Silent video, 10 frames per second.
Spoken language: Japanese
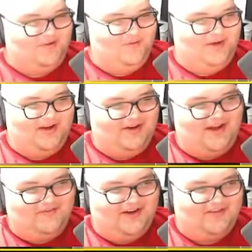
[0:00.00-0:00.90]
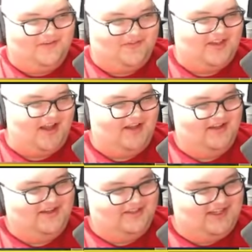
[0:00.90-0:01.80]
う、お前の頑張りは見た、
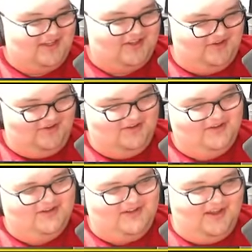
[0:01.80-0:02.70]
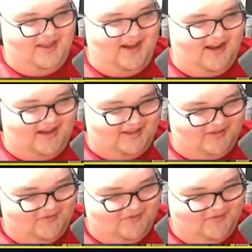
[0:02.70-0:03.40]
ちゃんと偉いなと